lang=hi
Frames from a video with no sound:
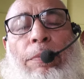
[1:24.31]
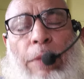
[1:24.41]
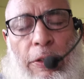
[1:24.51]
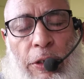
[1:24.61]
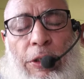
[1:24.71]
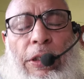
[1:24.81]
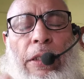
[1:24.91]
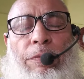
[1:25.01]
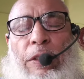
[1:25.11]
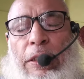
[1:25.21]
प्रेजेंट
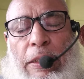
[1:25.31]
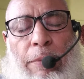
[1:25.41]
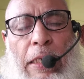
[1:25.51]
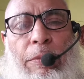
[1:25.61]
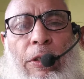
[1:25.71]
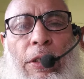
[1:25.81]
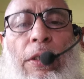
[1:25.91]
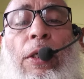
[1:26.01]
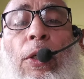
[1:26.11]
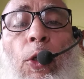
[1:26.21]
इंडेफिनिट के बारे में थी
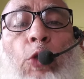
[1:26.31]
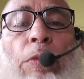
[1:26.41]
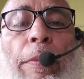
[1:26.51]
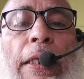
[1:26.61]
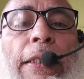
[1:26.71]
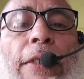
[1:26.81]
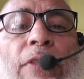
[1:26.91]
उसमें मैंने ये